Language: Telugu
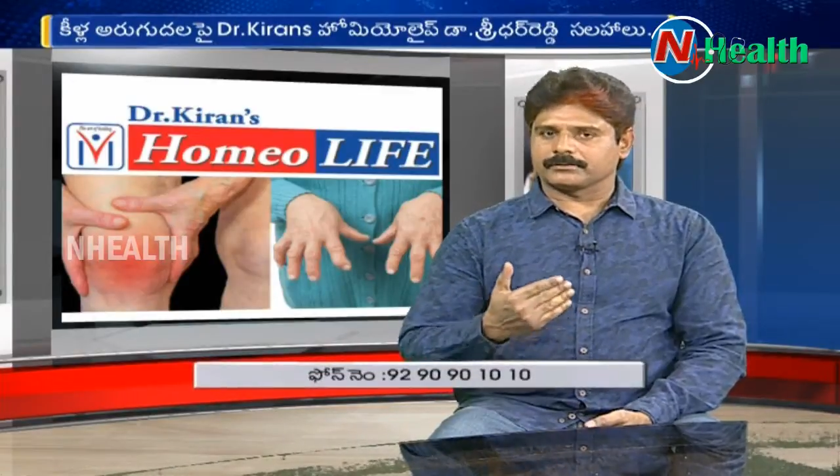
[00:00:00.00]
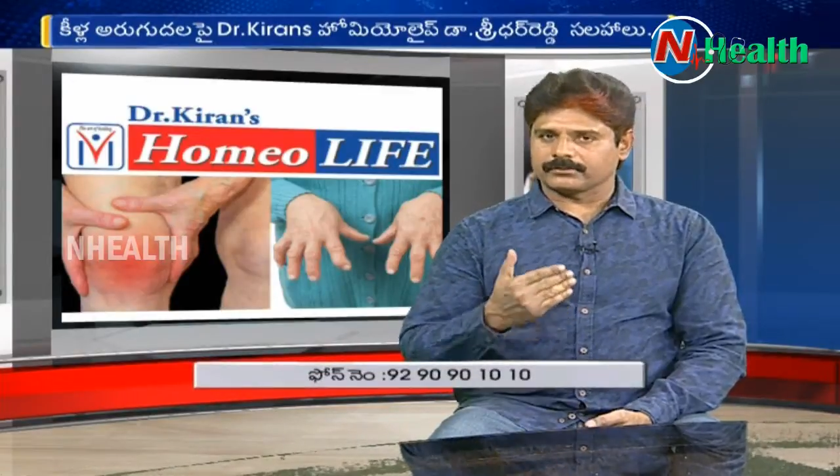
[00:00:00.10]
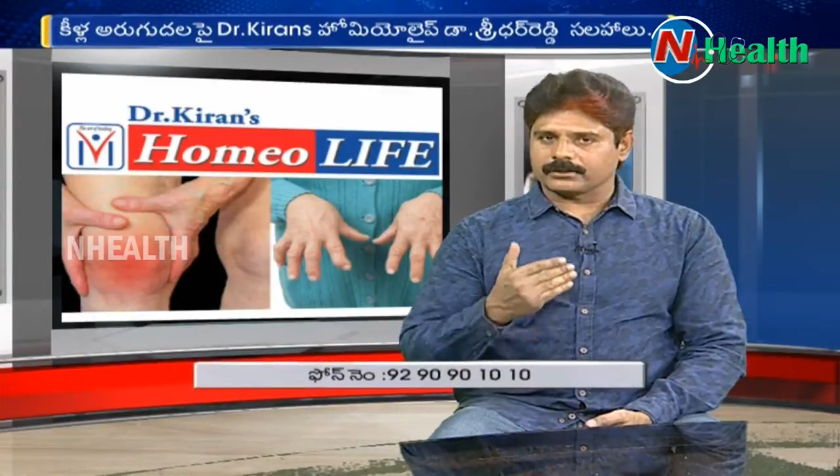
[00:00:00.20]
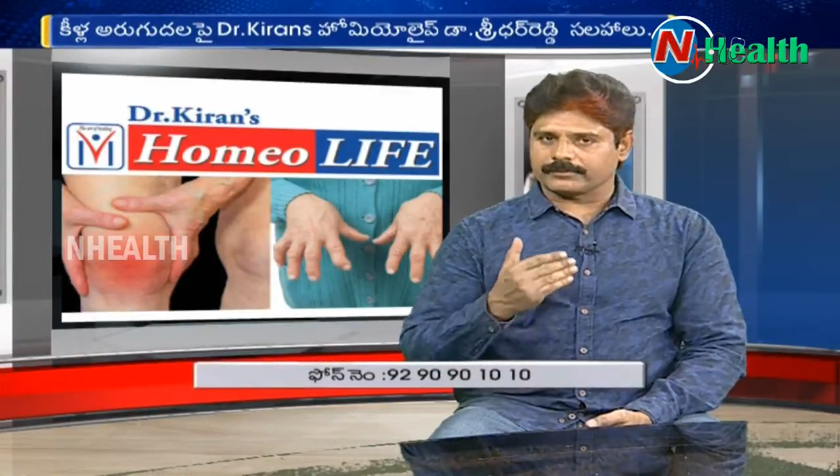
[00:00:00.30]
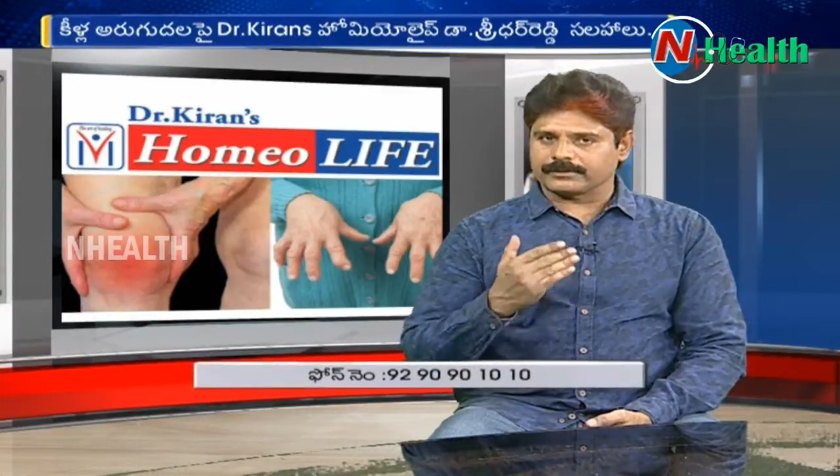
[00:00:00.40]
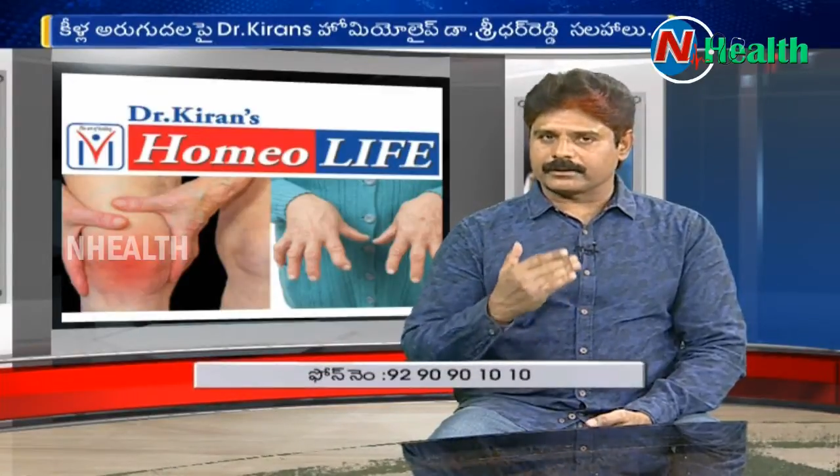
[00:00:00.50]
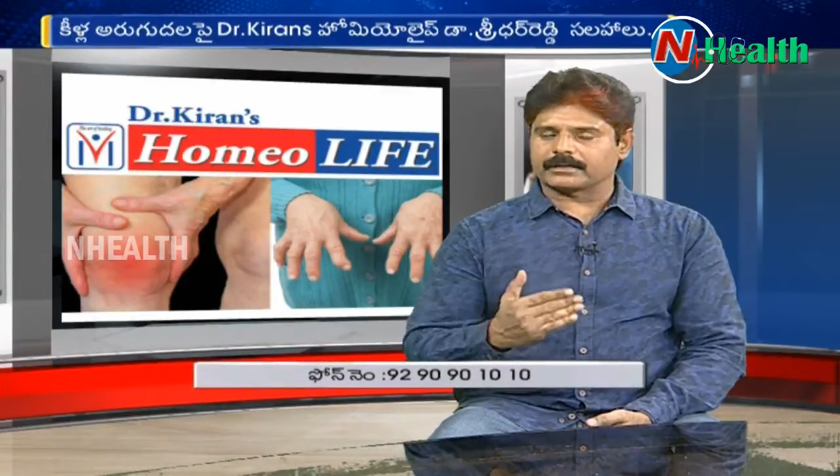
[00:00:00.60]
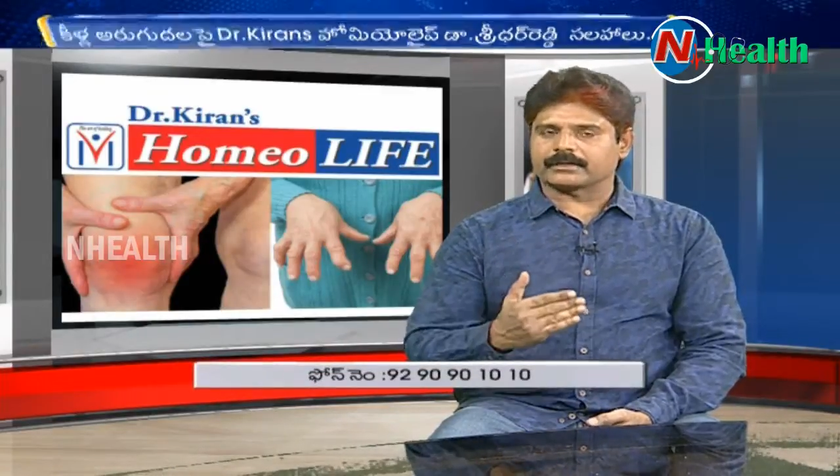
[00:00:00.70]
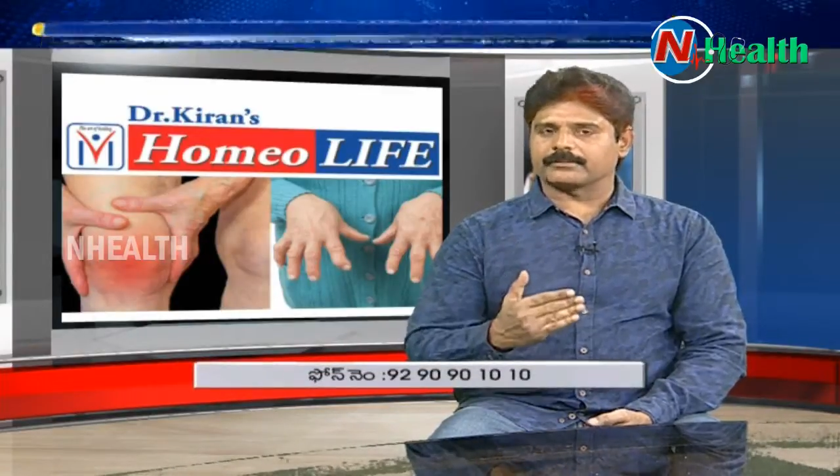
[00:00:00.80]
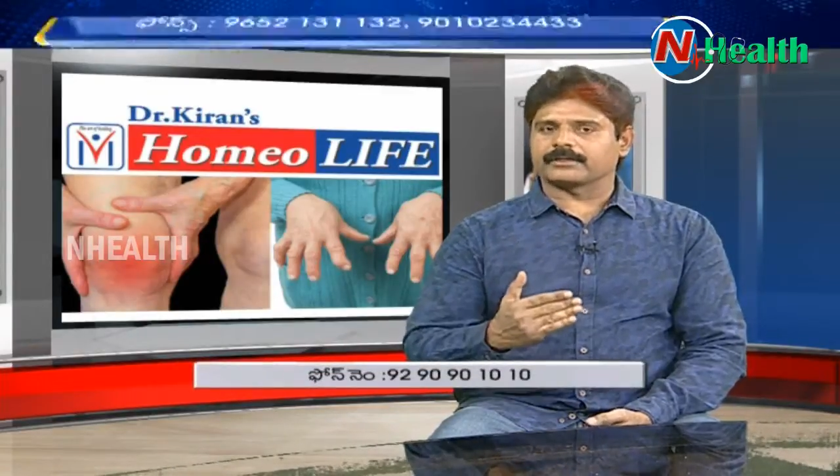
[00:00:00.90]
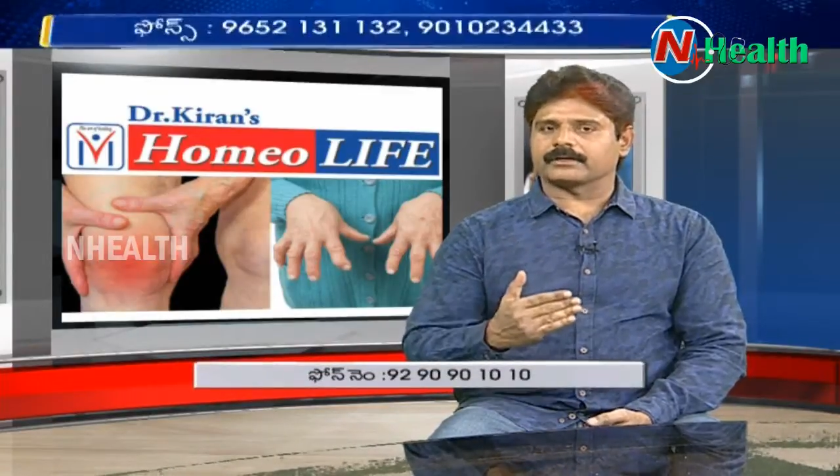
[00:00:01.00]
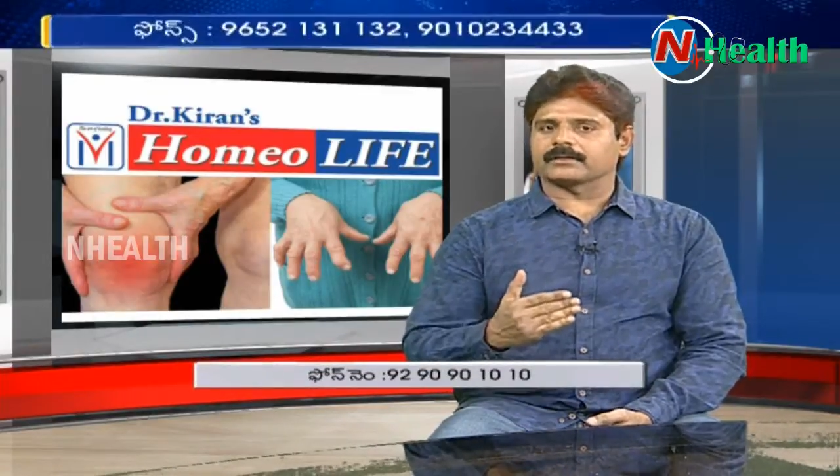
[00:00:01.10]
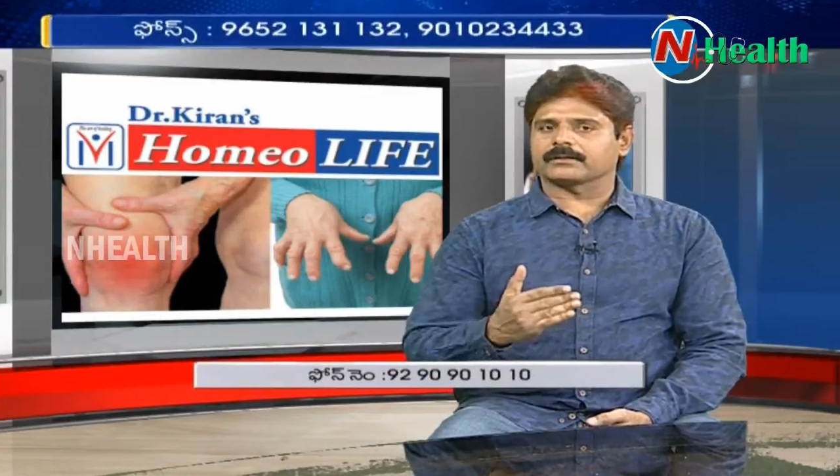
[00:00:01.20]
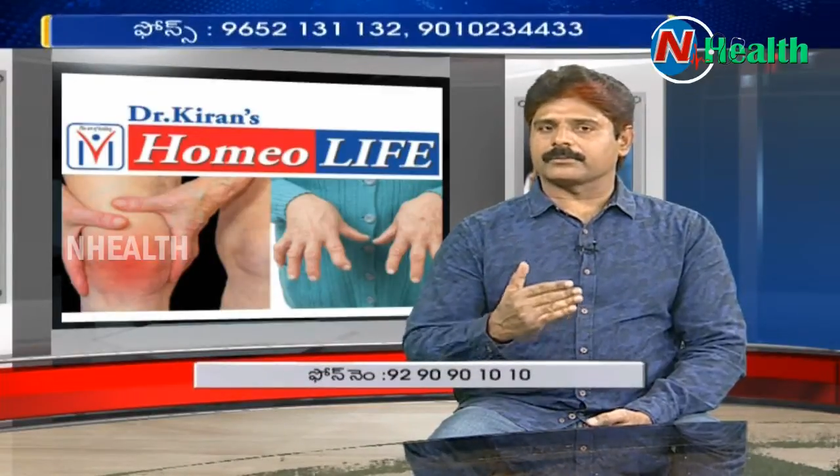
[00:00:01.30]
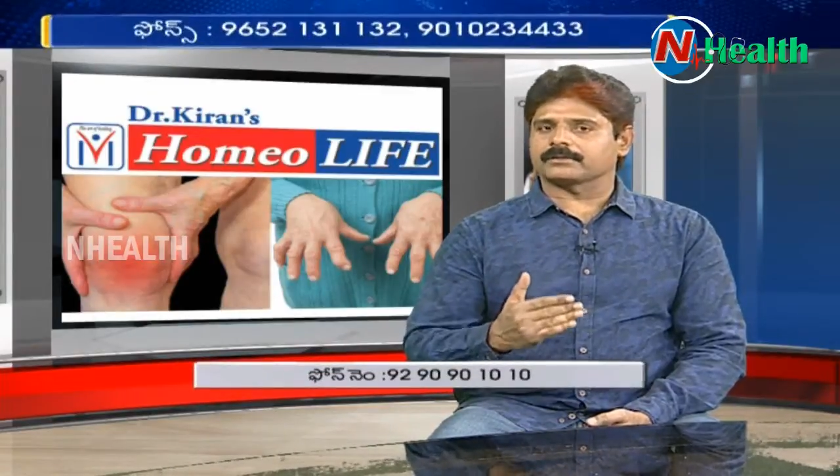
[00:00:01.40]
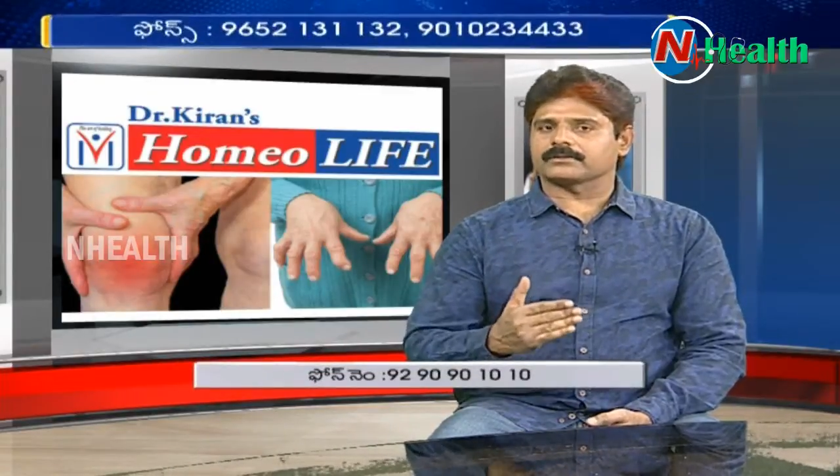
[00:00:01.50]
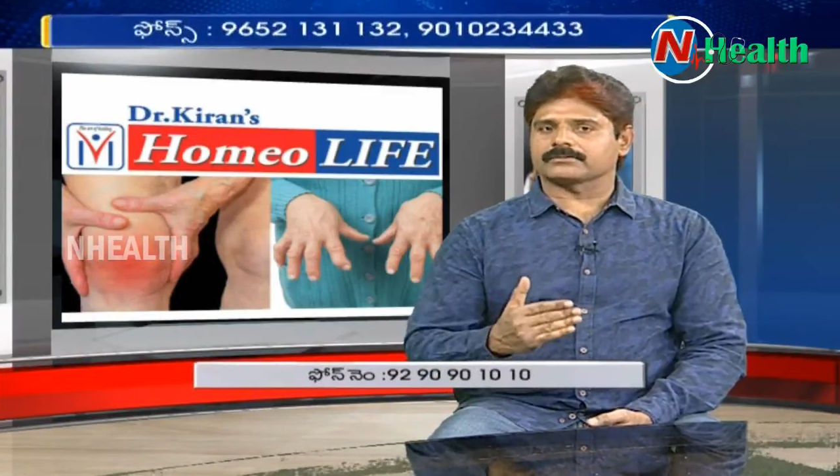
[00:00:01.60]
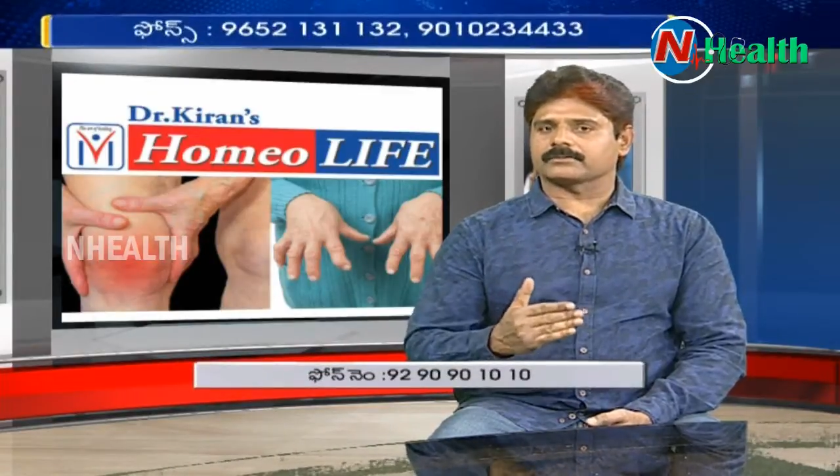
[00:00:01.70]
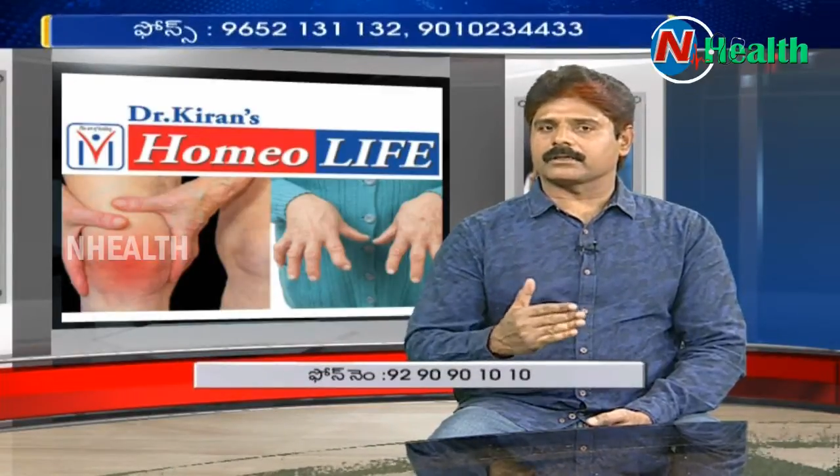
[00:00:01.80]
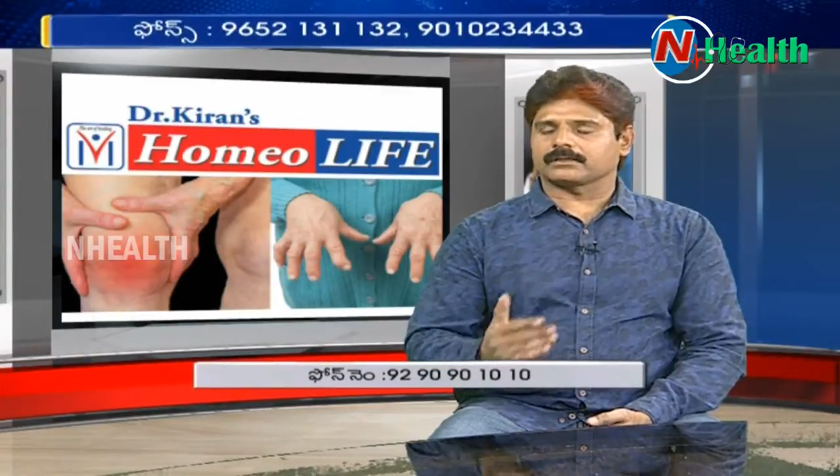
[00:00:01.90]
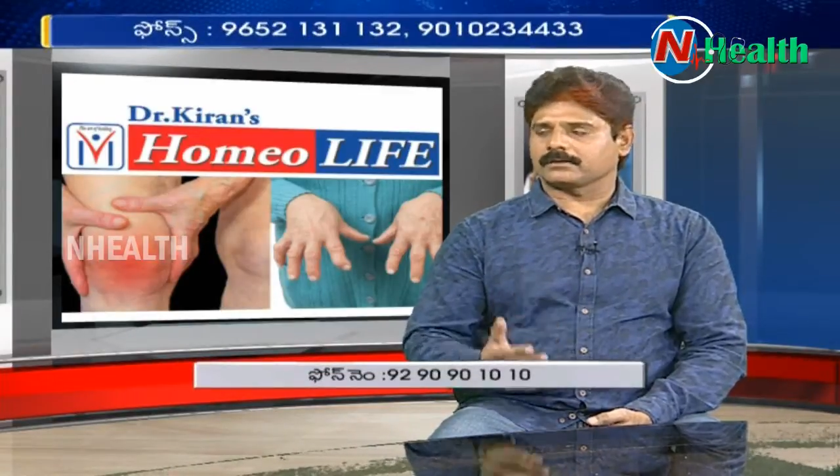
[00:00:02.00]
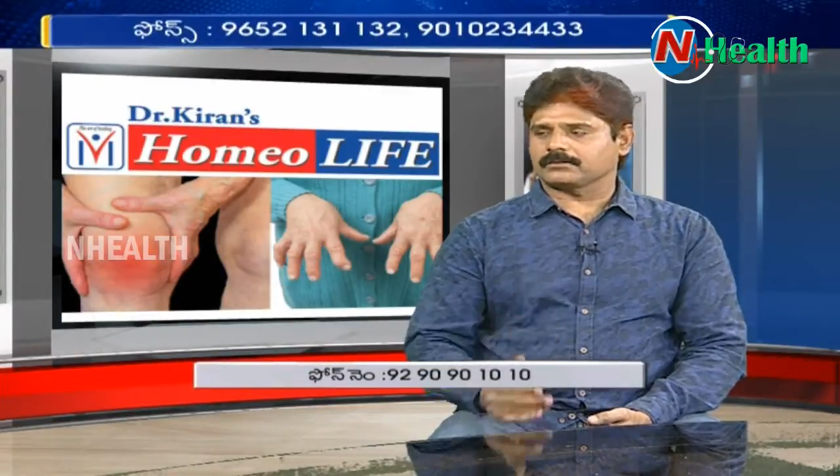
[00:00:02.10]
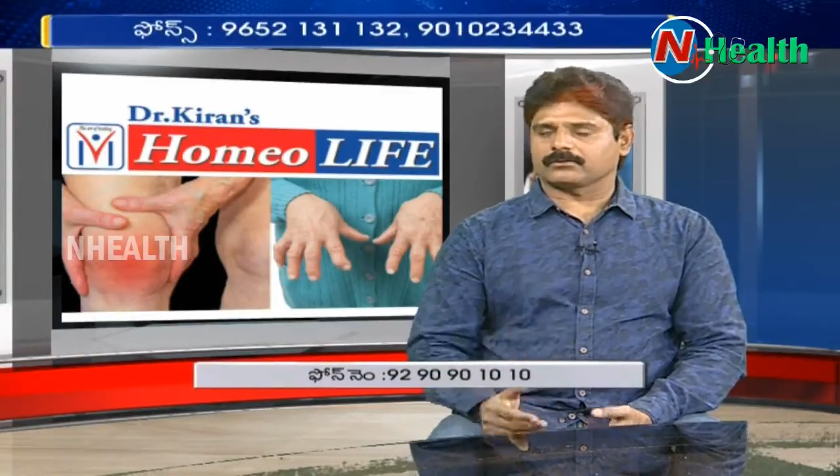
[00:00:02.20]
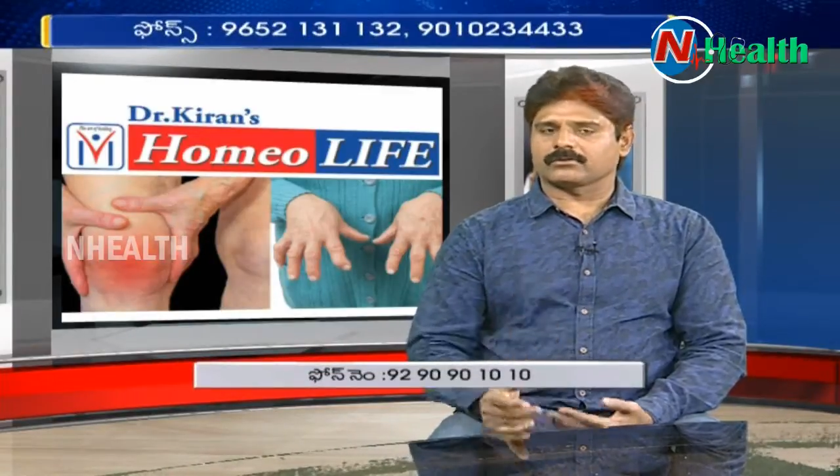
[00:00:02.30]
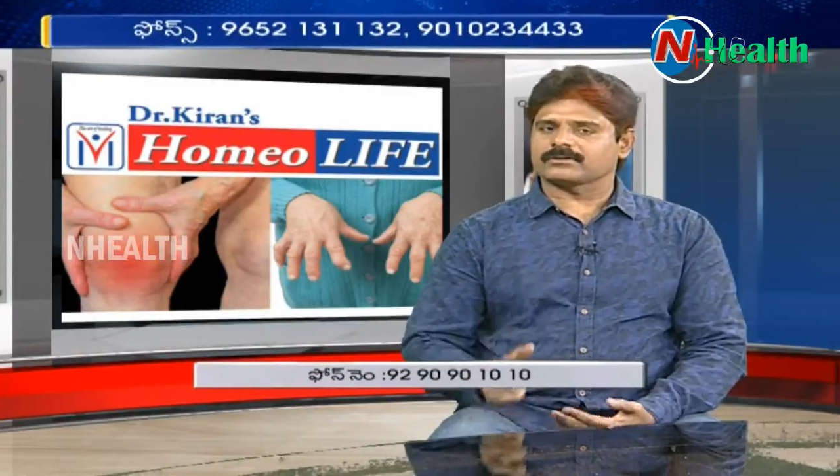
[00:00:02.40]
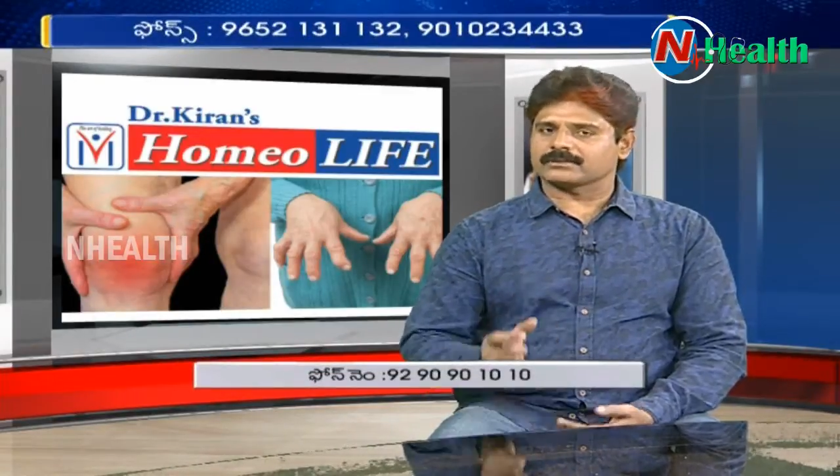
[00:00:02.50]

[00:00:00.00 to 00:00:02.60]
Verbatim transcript: ఓన్లీ వీటికే లిమిటెడ్ లిమిటెడ్గా పనిచేస్తుంది ఏం లేదు కొన్ని